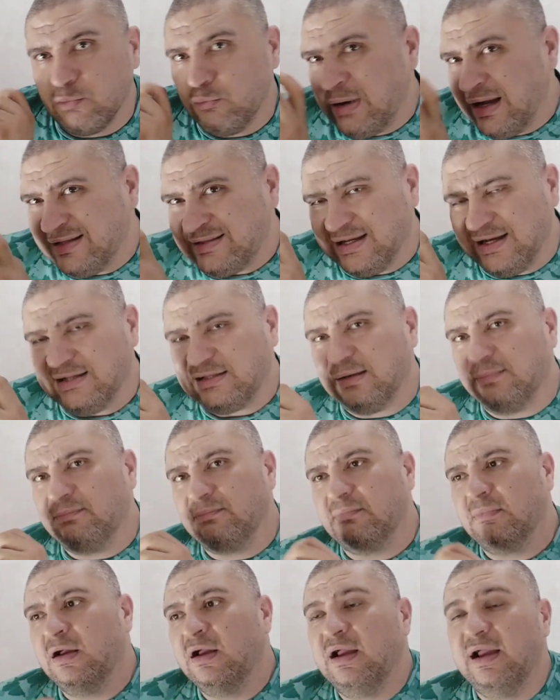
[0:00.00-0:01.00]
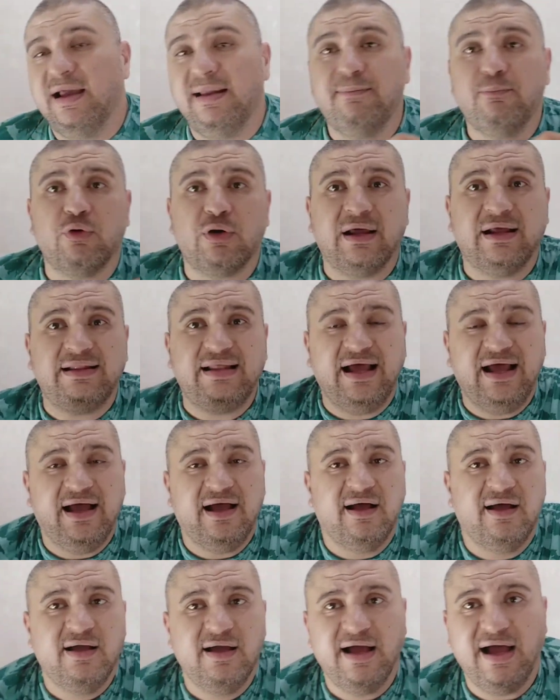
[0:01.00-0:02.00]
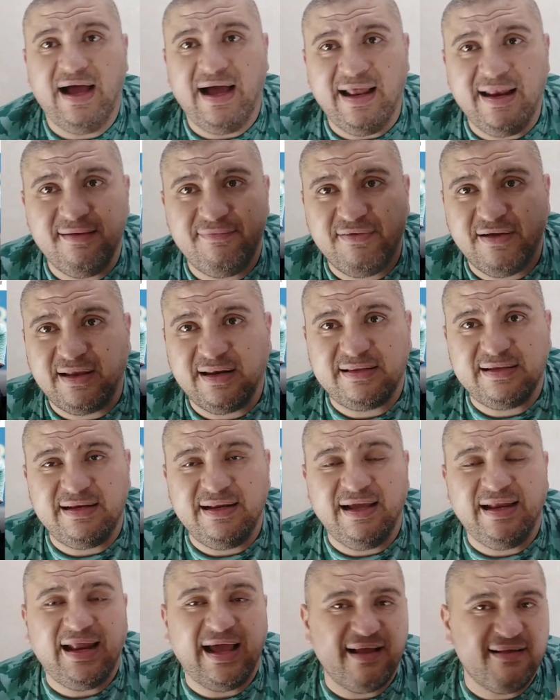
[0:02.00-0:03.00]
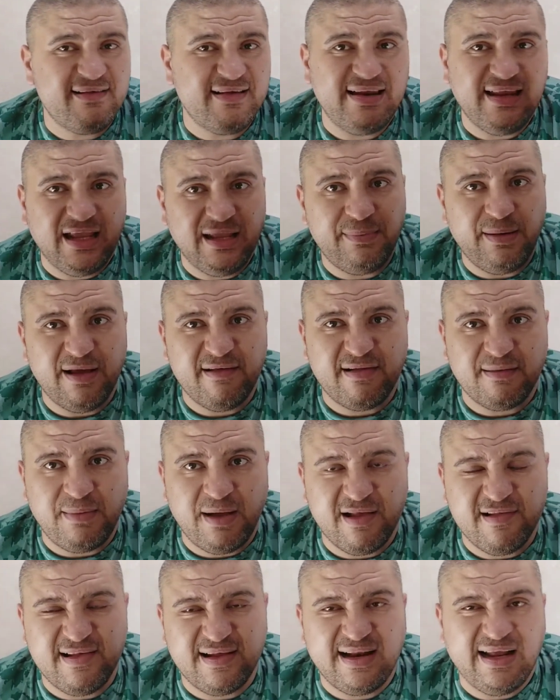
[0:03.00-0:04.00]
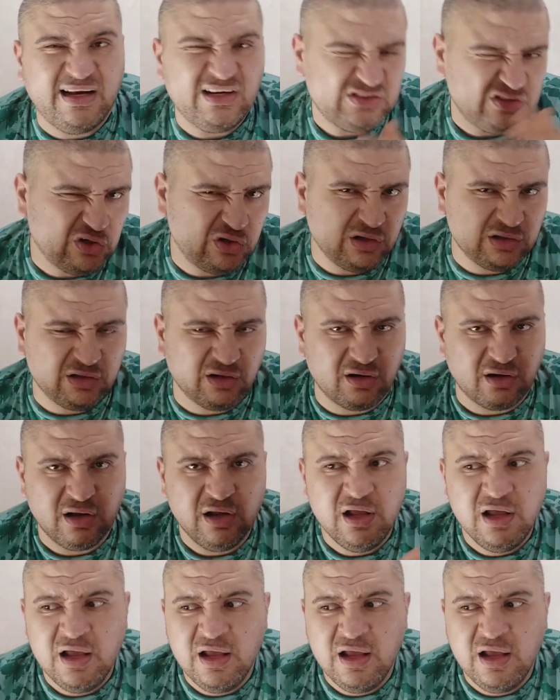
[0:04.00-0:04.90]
وقتها تم المناداة على فكره ان احنا عايزين نجيب هيثم حسن علشان خاطر